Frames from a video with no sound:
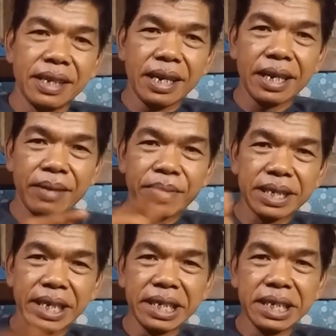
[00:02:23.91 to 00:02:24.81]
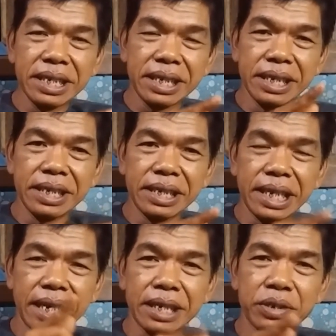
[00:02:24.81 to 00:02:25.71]
anak bangsa ini
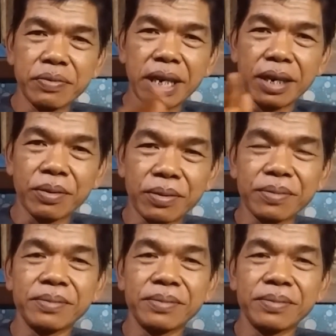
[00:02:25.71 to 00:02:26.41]
dididik H2O